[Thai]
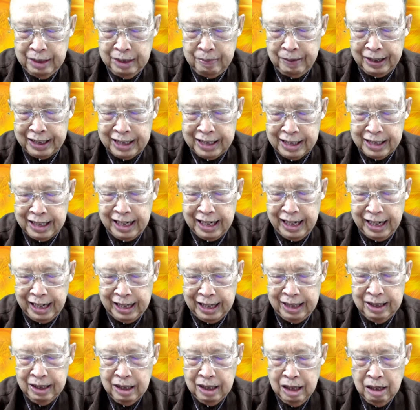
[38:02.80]
ไม่กังแขน
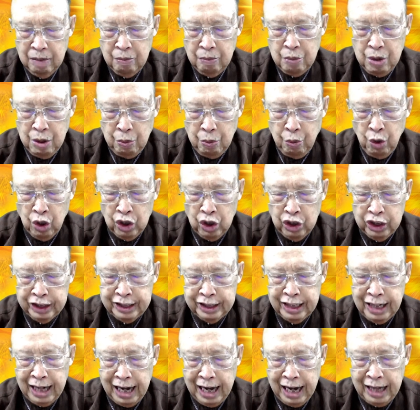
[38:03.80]
เพื่อพวกขน้อย
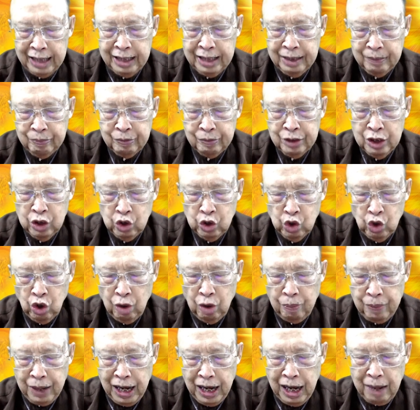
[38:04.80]
ทั้งหลายสุข
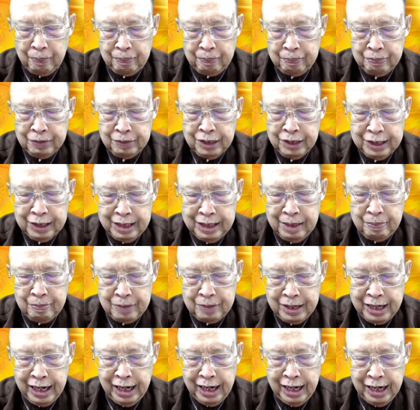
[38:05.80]
ภาพเข้ม
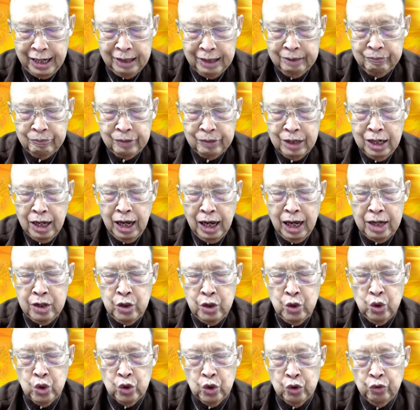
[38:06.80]
แข็งอายุ